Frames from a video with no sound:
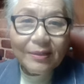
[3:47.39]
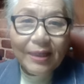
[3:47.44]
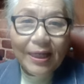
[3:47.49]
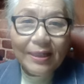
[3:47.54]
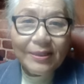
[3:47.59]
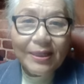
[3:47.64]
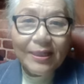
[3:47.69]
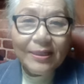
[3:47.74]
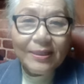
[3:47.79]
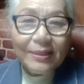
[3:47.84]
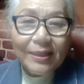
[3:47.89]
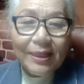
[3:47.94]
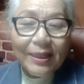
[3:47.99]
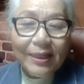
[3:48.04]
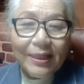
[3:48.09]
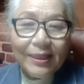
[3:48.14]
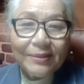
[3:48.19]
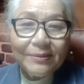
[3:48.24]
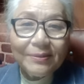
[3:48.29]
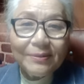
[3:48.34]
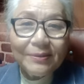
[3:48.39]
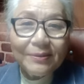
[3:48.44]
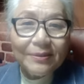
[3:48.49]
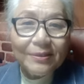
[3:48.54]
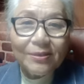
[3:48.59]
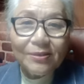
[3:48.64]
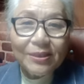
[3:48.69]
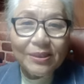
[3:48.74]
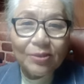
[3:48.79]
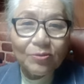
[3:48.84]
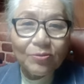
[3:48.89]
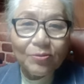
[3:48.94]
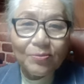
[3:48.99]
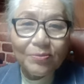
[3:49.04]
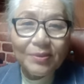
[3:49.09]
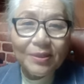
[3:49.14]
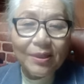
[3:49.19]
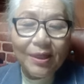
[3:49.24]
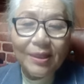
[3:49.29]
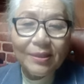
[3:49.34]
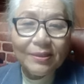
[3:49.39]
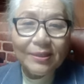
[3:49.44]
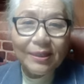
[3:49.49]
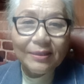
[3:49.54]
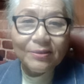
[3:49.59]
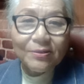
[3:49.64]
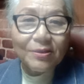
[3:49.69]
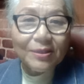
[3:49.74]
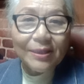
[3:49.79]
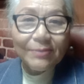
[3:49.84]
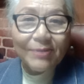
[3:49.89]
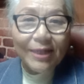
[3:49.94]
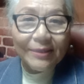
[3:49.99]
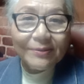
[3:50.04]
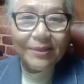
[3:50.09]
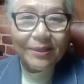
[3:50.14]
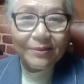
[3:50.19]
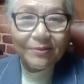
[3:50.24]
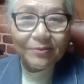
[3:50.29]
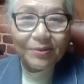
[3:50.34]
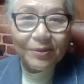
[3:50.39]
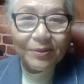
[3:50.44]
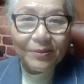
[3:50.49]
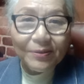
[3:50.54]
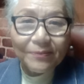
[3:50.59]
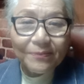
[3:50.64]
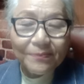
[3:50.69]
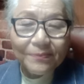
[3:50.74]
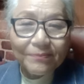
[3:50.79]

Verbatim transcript: 한 핵이나 한 글자도 더하거나 덜하면 안 되는 거예요.